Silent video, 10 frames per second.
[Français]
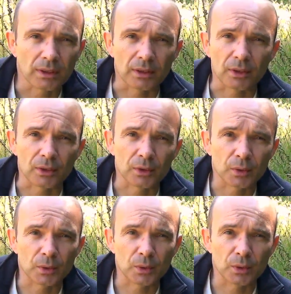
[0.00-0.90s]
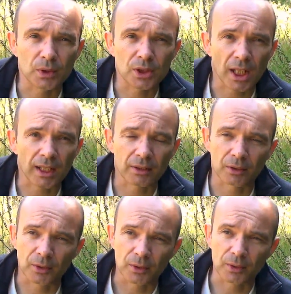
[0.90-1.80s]
Euh, chaque,
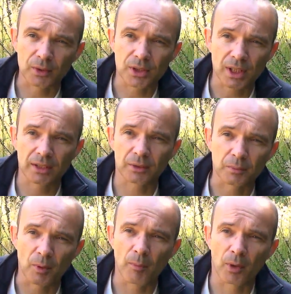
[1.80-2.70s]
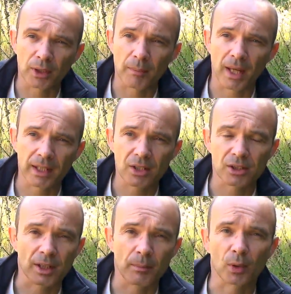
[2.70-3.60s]
euh, chaque moment d'un mariage
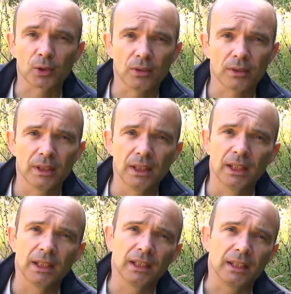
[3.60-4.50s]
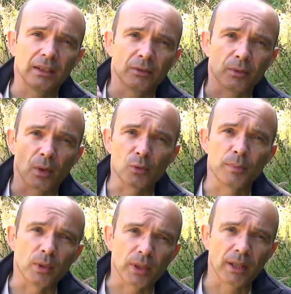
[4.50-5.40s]
est important et il ne faut en
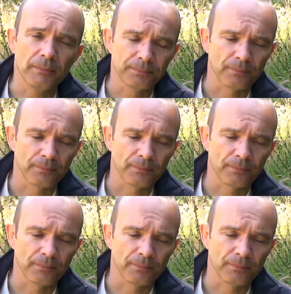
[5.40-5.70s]
louper aucun.